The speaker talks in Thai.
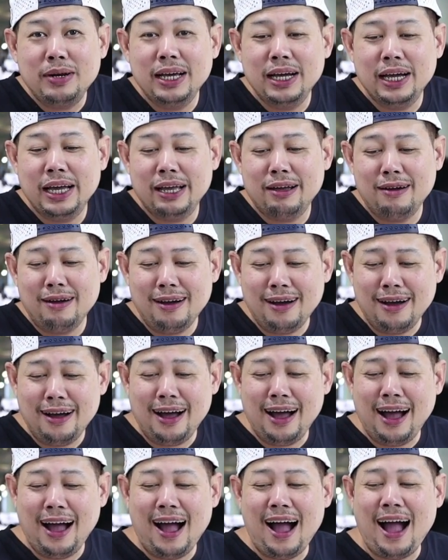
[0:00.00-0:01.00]
เลย
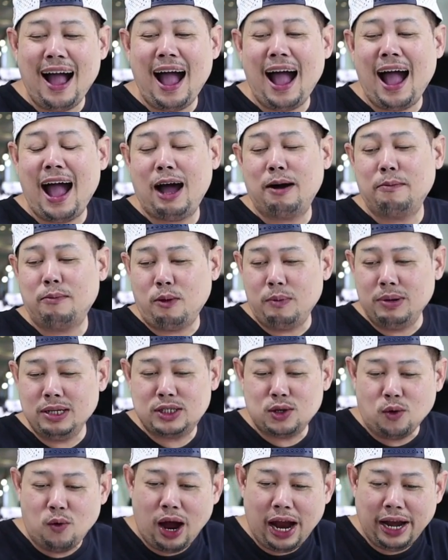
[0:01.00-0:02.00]
เพราะมัน
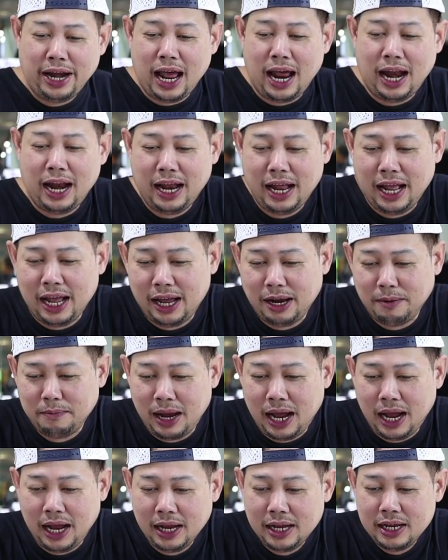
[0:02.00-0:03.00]
สวยนะเห็น
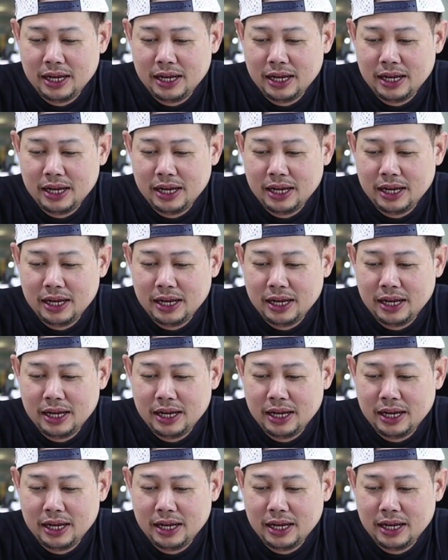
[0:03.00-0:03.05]
ไหม